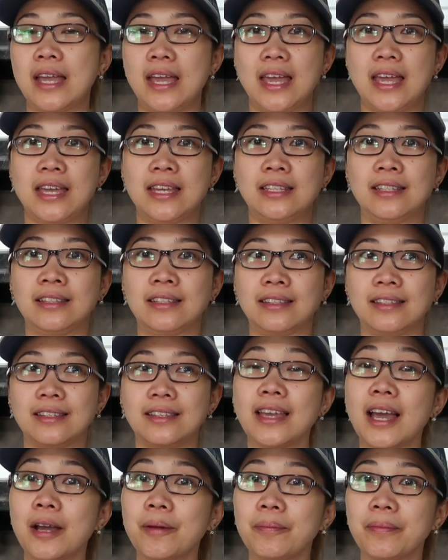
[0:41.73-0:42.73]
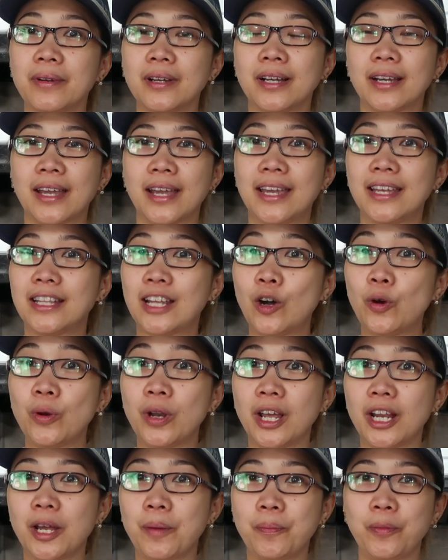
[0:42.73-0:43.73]
And, yep. And
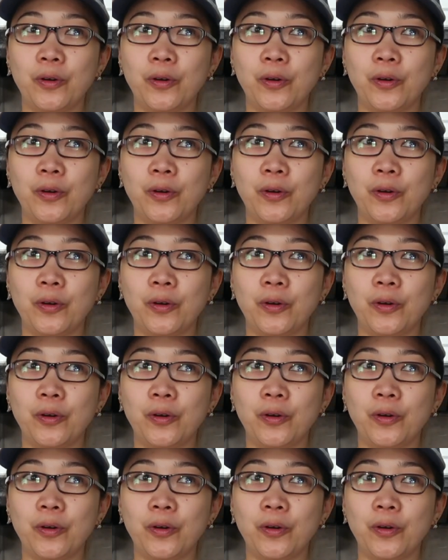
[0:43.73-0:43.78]
nauna na